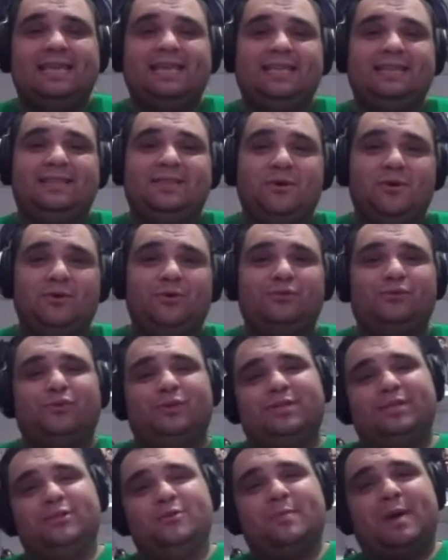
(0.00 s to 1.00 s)
Então eu não
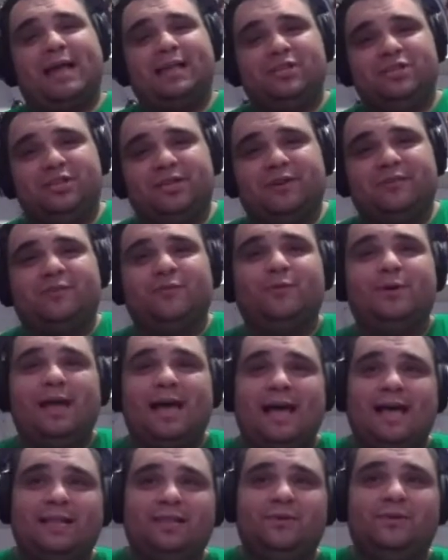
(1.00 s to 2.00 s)
estou dando uma dica
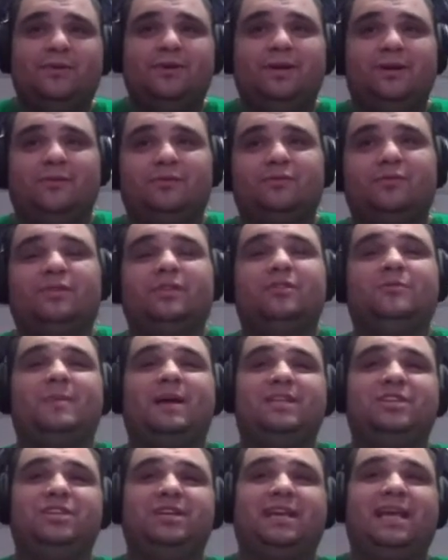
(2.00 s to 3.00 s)
furada ou não, estou dando
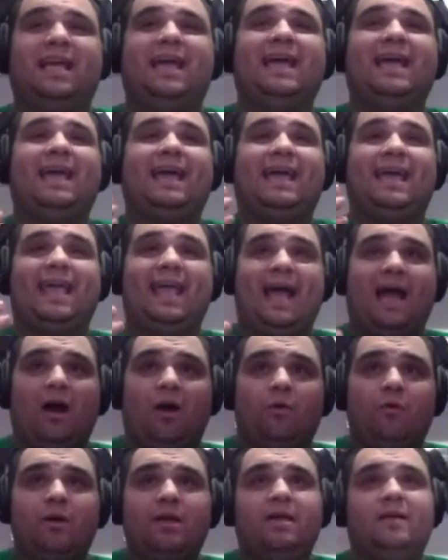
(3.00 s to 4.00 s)
uma dica
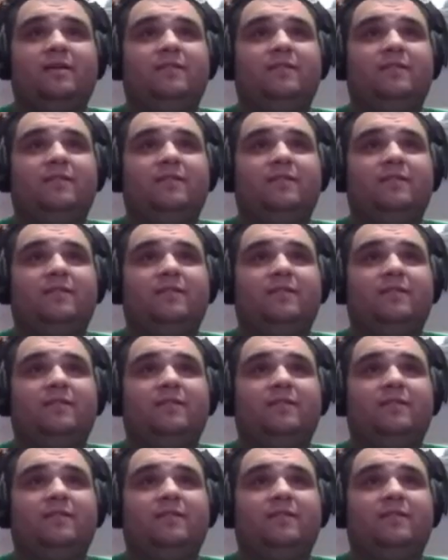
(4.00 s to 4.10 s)
real.